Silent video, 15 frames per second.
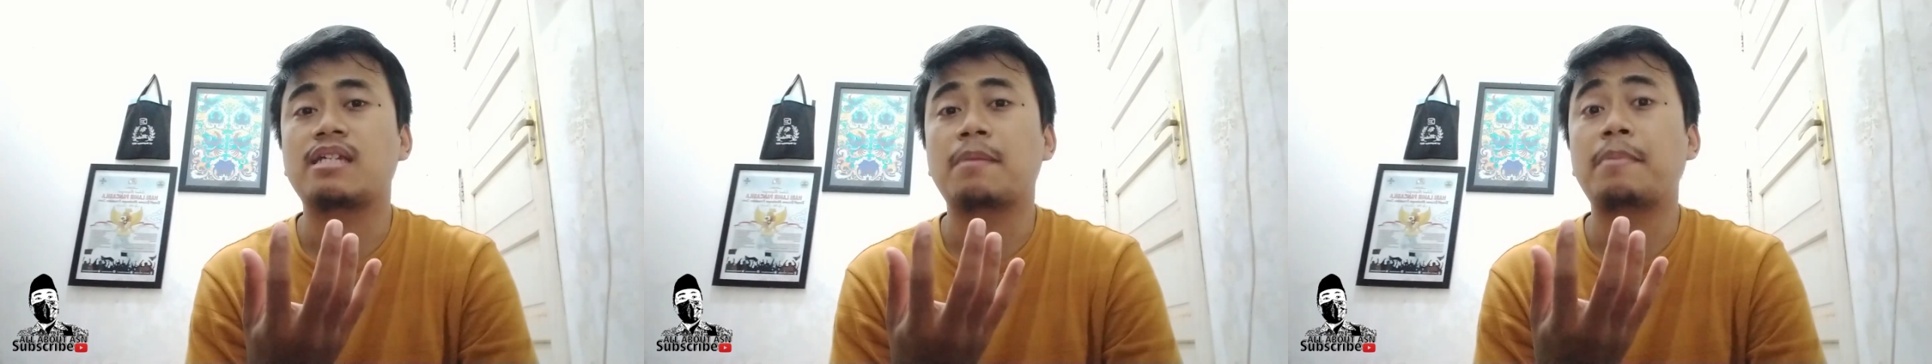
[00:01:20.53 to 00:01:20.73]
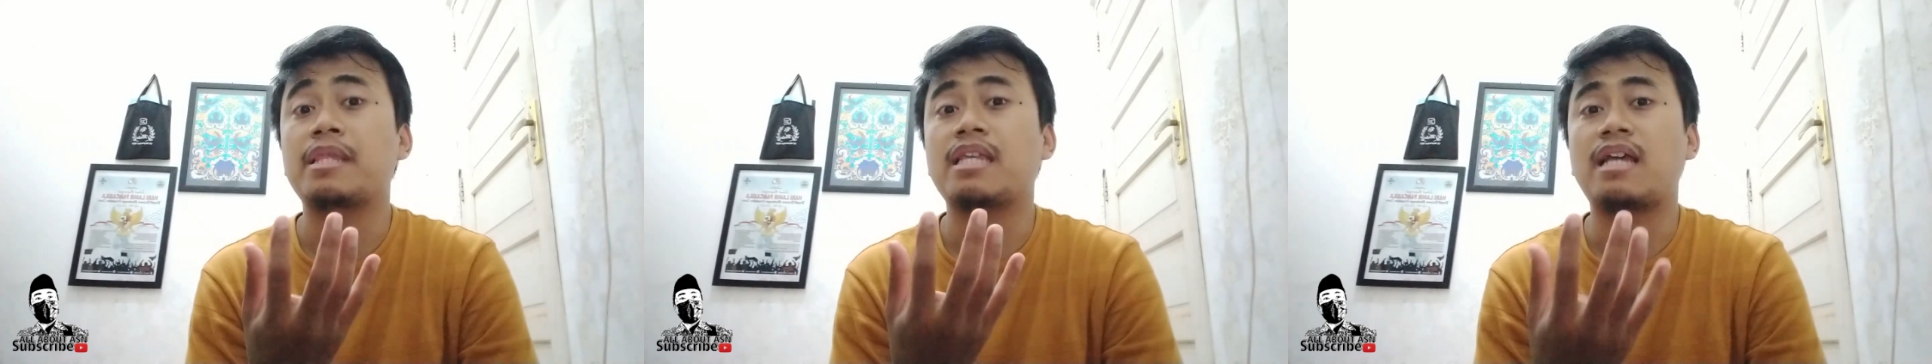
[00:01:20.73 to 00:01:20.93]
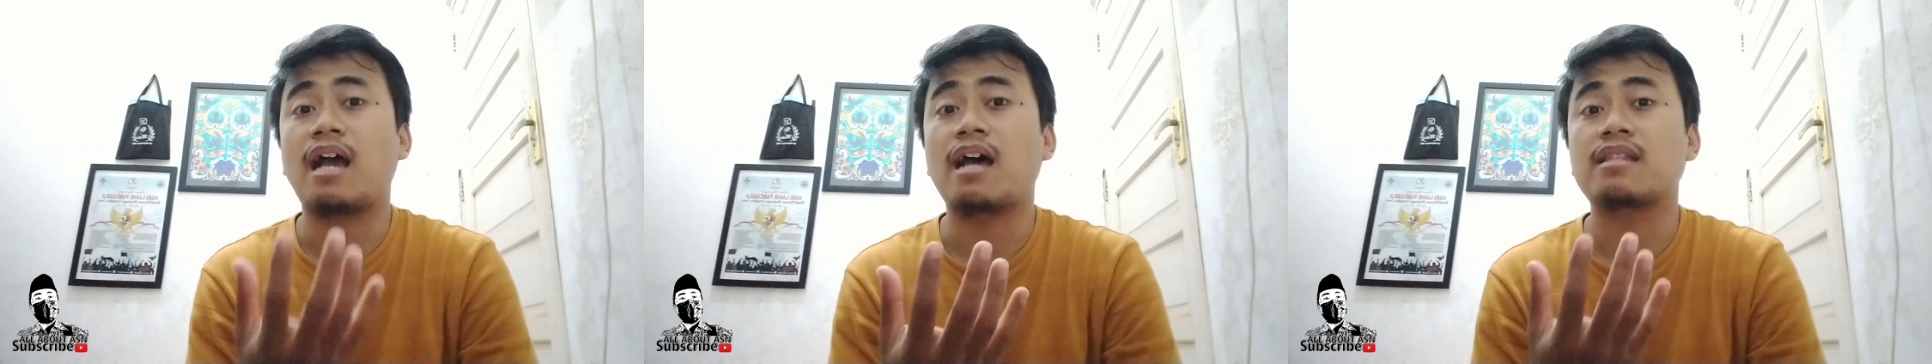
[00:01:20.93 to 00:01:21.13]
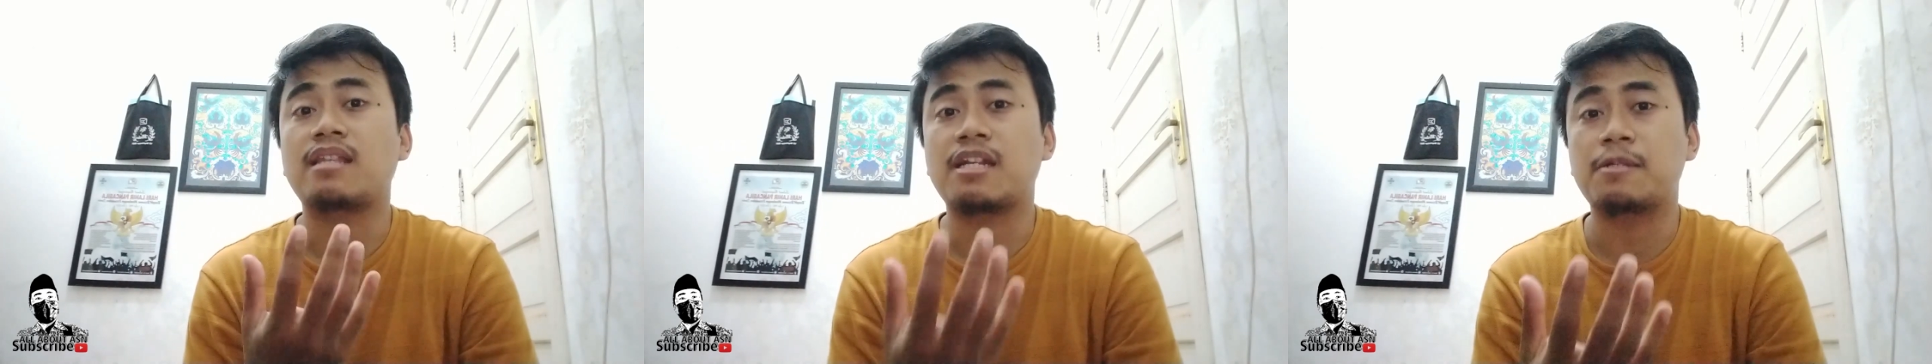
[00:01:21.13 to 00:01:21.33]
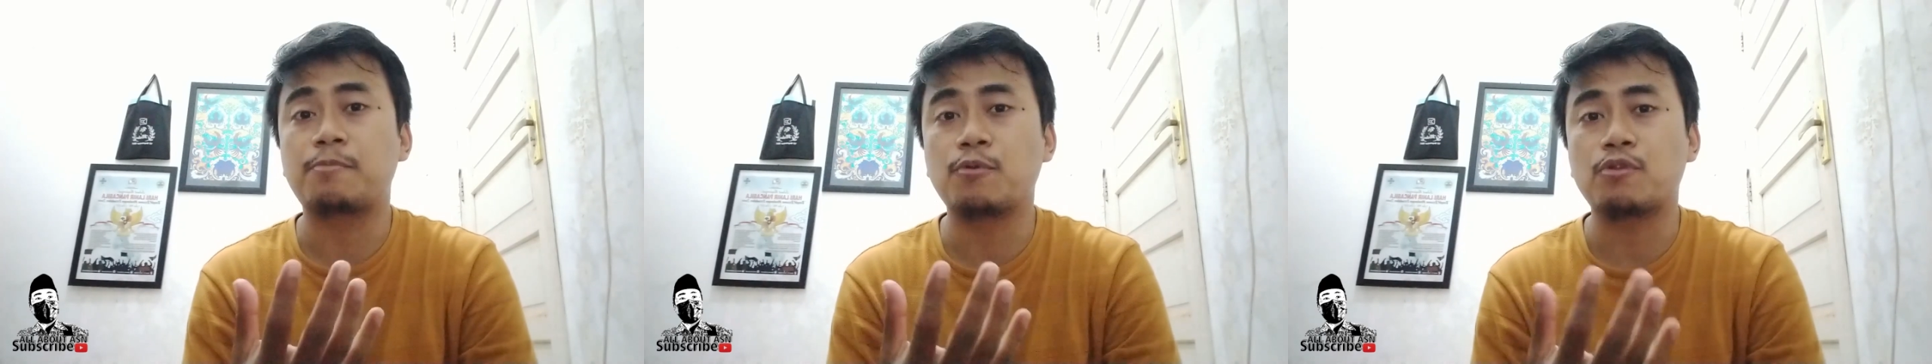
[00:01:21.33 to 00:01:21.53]
kerja P3K
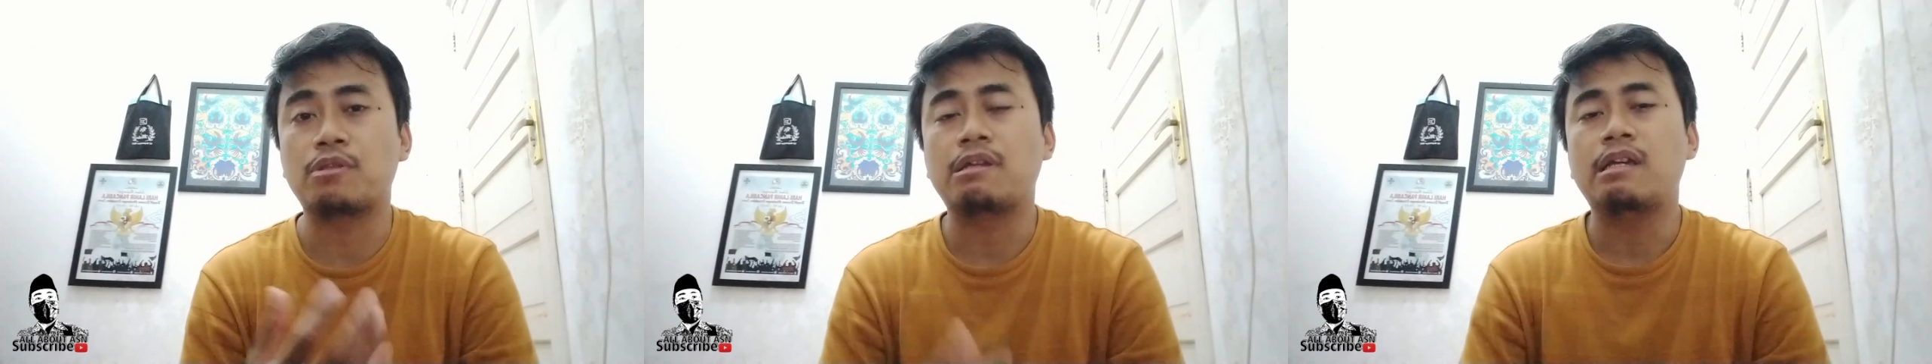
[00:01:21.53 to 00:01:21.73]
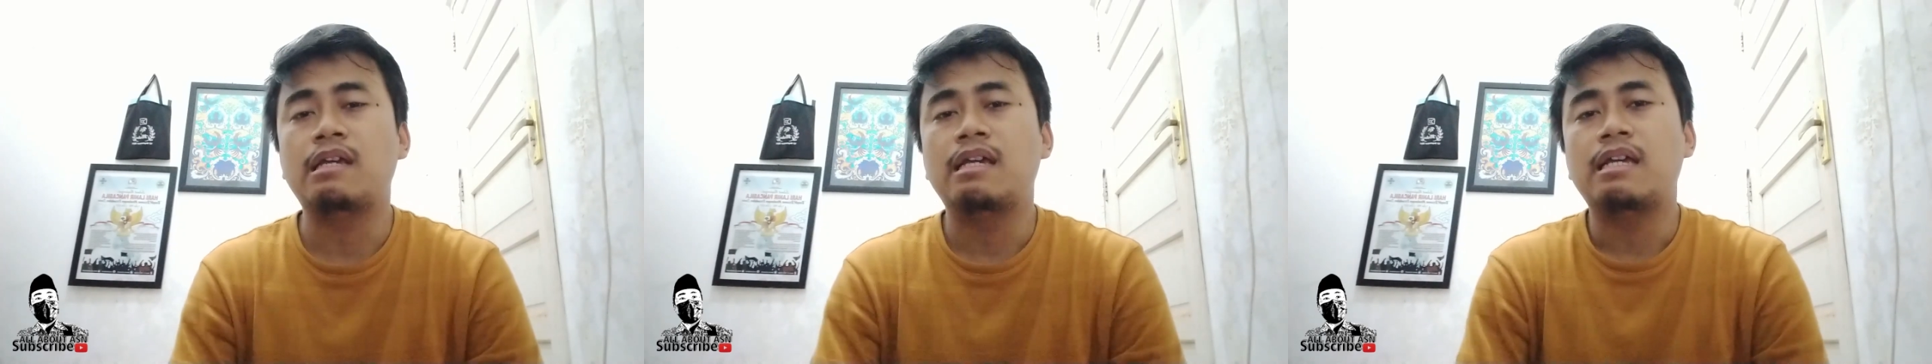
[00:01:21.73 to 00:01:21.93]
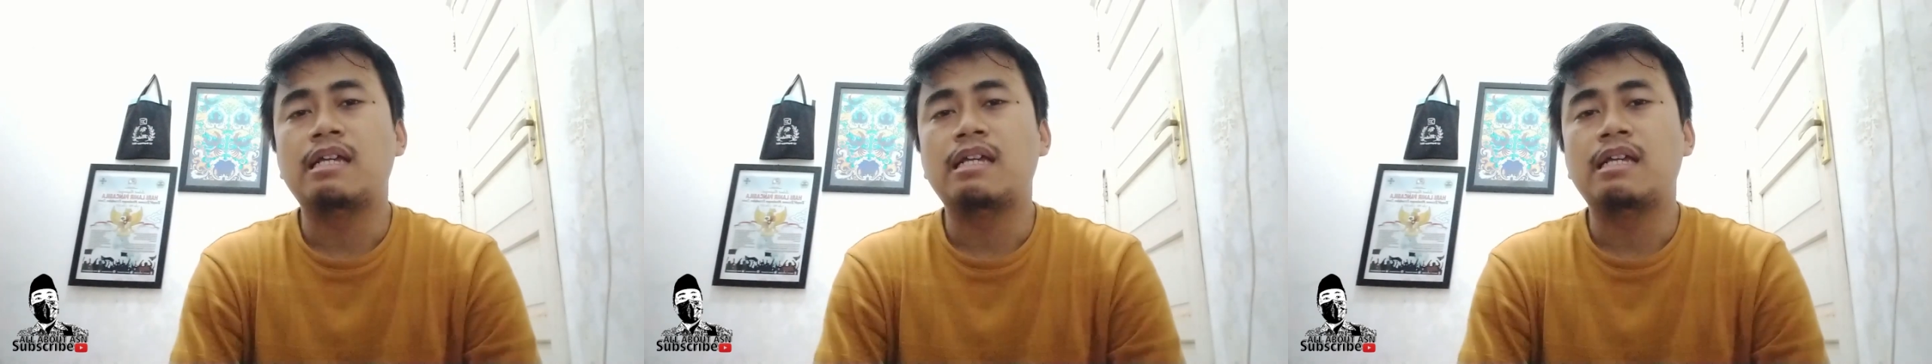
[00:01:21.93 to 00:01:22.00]
tersebut